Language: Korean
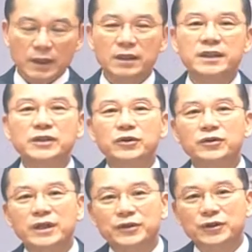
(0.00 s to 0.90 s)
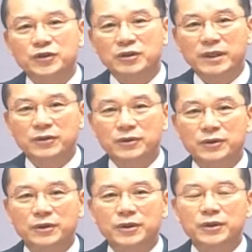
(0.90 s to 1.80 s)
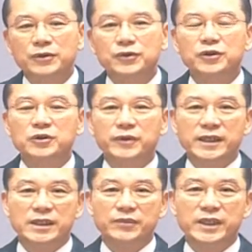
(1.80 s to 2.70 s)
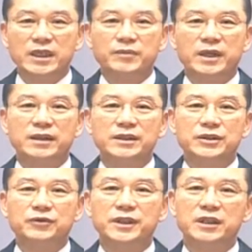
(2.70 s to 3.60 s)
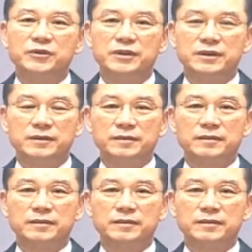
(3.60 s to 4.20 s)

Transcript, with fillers: 이제 초등학교를 졸업하고 중동의 SFC에 입학하는 친구 여러분